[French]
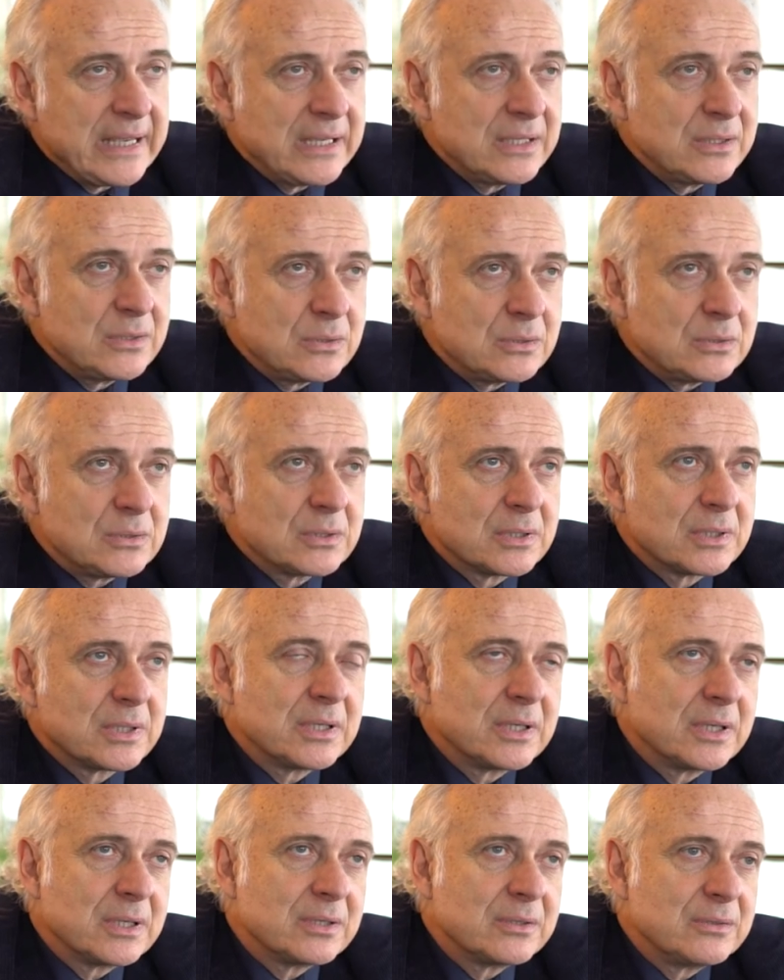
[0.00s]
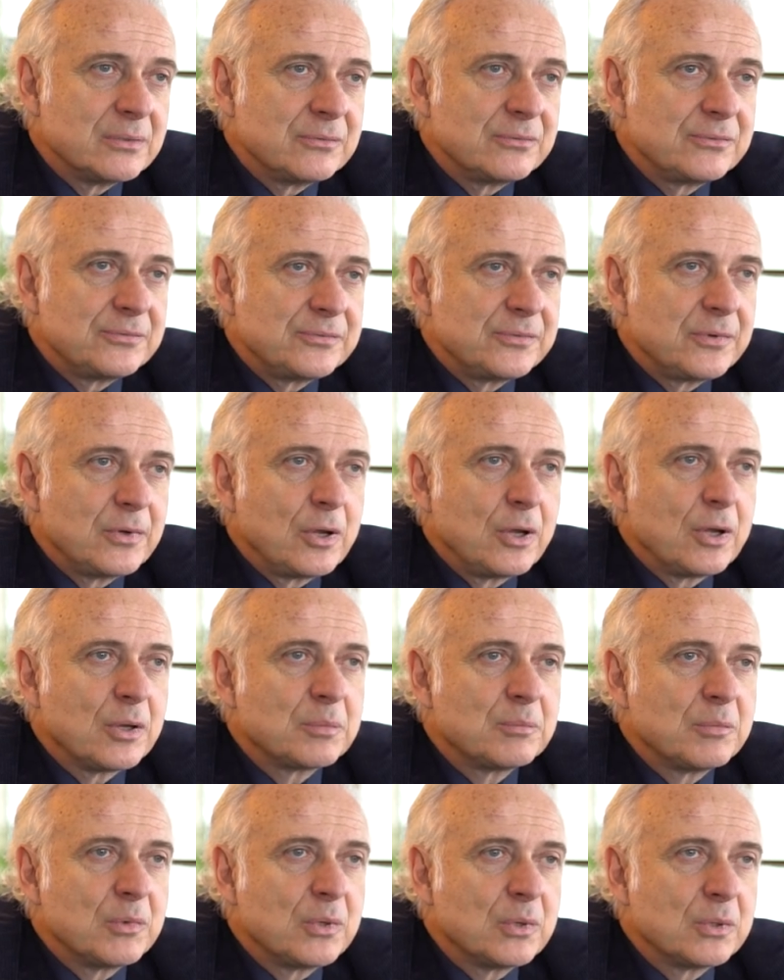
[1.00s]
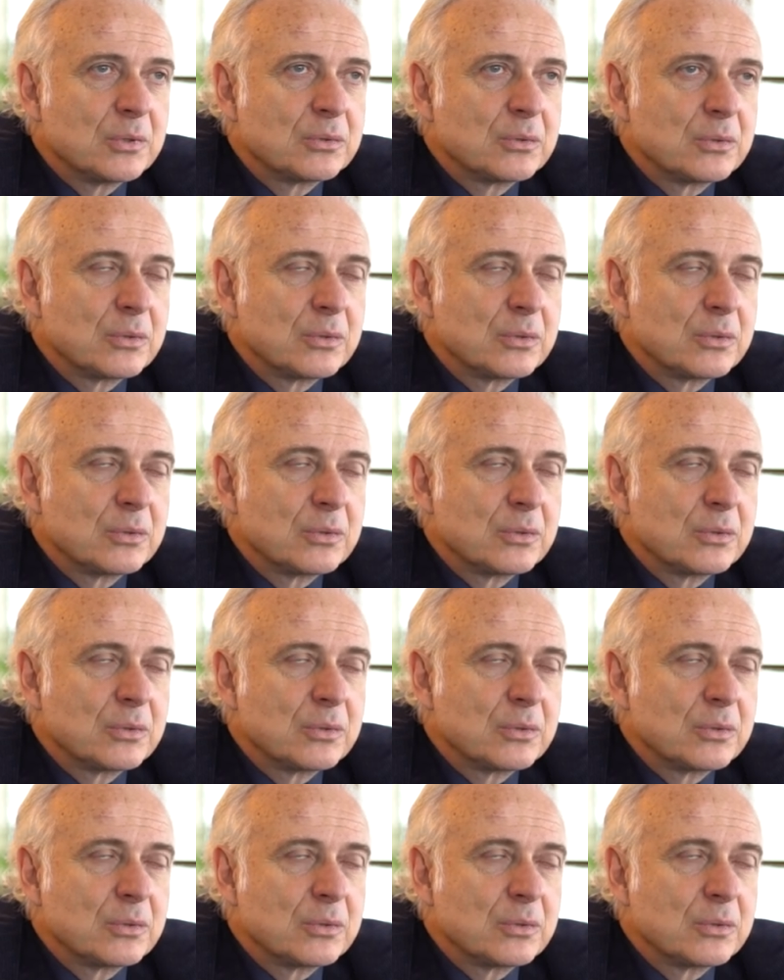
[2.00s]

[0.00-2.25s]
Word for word: et donc une forme